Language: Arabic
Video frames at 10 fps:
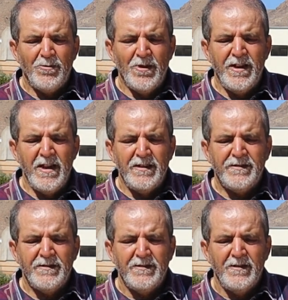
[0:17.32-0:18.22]

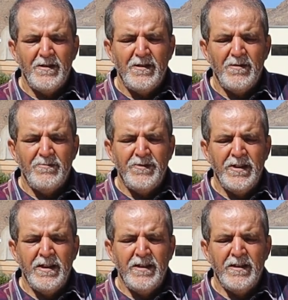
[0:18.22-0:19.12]
فونات
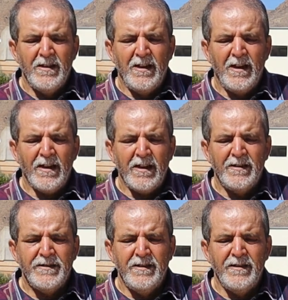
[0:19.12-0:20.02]
في
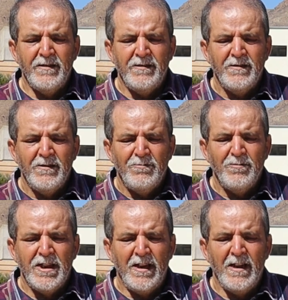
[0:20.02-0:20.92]
حلقه
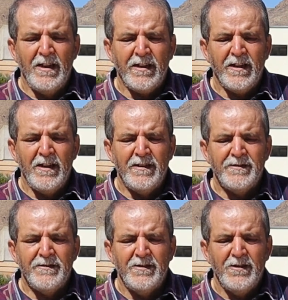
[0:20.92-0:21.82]
من
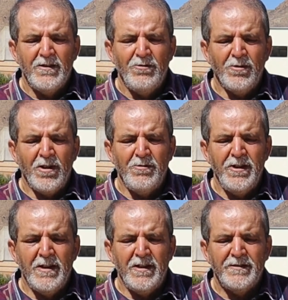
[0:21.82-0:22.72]
حلقات
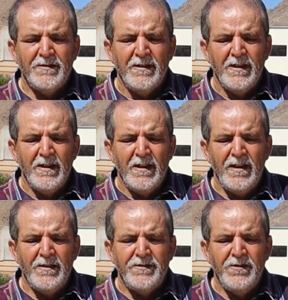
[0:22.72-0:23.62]
لغويات
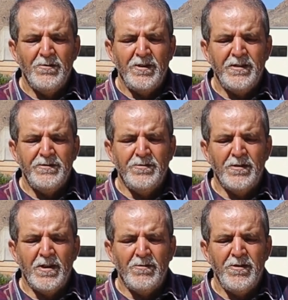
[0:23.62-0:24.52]
التي
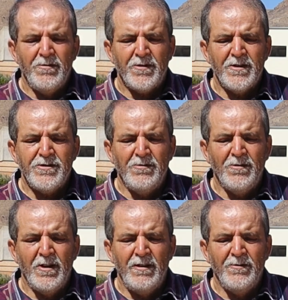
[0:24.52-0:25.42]
يعدها
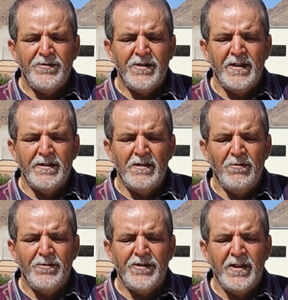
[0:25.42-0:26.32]
ويراجعها الاستاذ
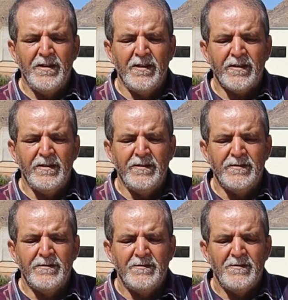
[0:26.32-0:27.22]
الحسين اقليد